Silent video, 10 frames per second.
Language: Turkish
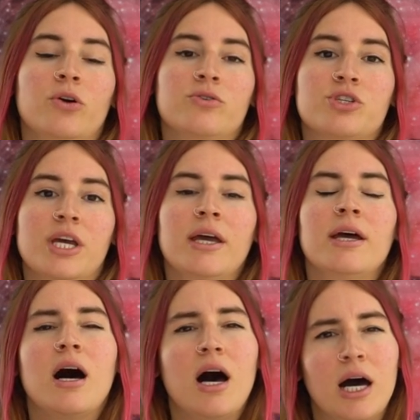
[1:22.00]
önce
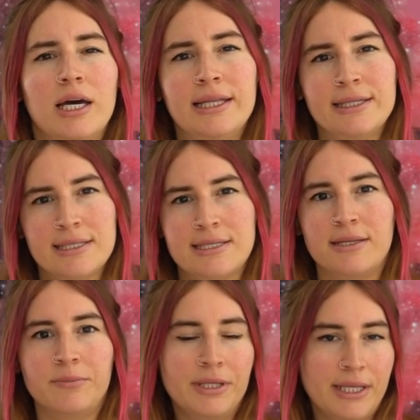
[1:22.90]
aile
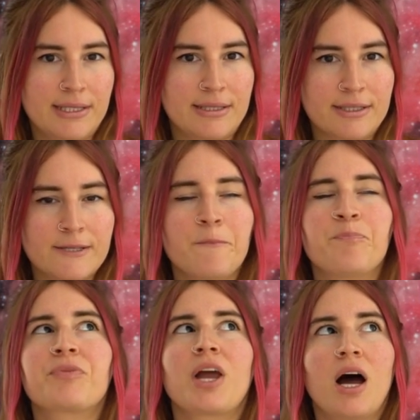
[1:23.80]
dizilimi nedir?
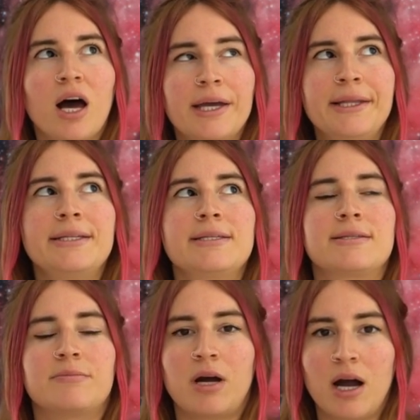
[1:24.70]
Aile
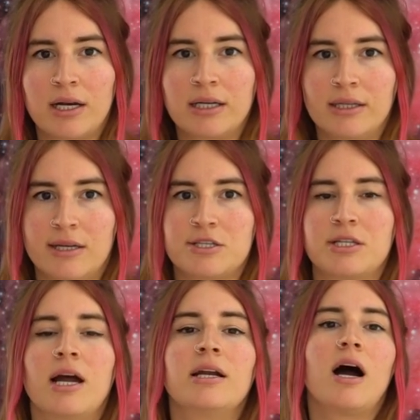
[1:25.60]
dizilimi
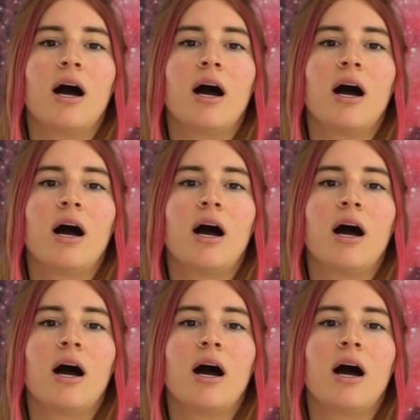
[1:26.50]
arkadaşlar